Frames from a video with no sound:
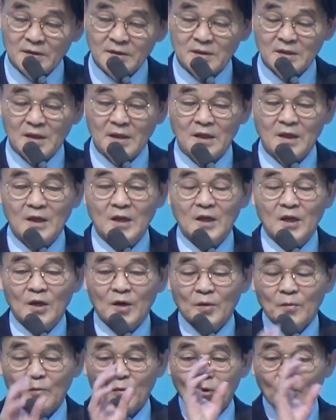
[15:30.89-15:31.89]
자,
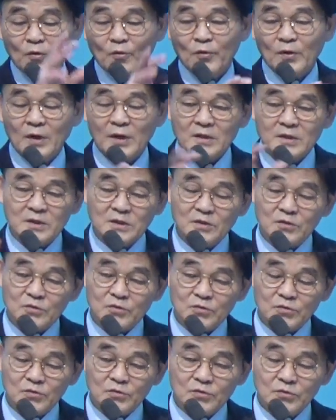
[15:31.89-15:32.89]
복과
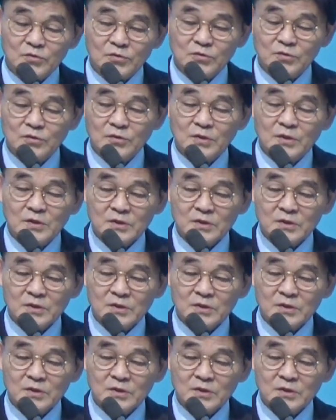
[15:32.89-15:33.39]
저주, 어?